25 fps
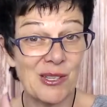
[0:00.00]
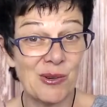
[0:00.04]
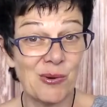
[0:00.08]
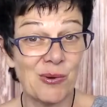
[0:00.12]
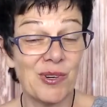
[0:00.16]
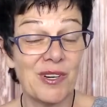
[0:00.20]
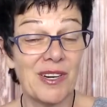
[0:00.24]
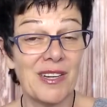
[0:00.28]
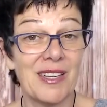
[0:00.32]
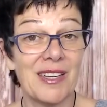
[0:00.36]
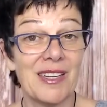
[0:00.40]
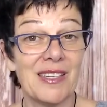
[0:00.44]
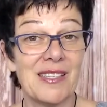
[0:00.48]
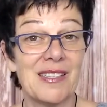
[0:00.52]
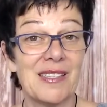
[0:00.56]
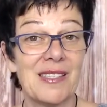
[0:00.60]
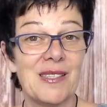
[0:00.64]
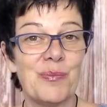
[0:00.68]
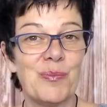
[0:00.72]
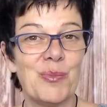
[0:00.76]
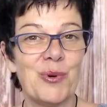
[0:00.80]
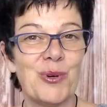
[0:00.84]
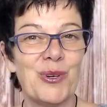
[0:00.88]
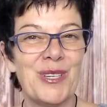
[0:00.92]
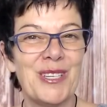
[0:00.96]
ohne jetzt
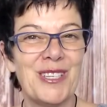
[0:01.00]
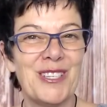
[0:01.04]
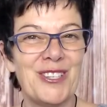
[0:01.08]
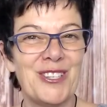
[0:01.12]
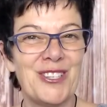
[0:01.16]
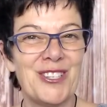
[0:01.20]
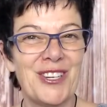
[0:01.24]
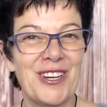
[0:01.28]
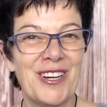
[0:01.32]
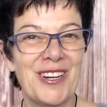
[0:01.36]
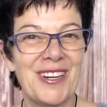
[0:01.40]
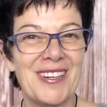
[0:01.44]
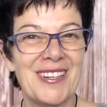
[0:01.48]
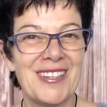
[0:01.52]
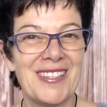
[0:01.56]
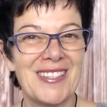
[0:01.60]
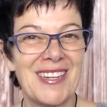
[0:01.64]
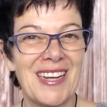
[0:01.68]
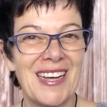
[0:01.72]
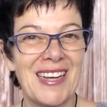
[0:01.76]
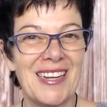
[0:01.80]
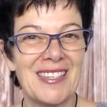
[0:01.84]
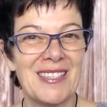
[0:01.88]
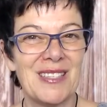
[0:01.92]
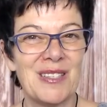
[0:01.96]
die politische
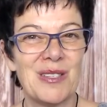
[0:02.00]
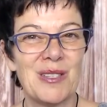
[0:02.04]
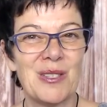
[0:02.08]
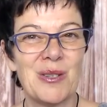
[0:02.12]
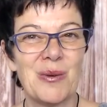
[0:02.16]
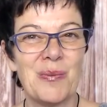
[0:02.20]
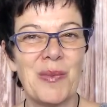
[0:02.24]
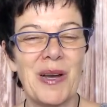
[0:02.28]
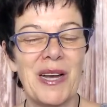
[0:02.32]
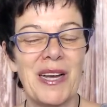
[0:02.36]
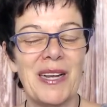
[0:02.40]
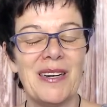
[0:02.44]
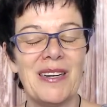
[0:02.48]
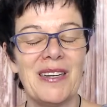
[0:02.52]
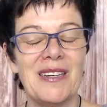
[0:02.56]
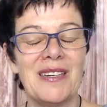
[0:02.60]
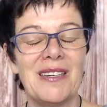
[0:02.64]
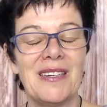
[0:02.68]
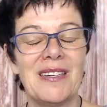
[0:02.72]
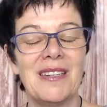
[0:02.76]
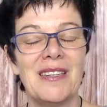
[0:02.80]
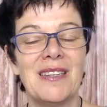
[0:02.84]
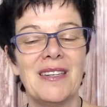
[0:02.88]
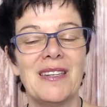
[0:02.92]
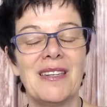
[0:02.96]
Seite zu
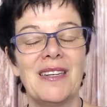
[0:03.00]
meinen,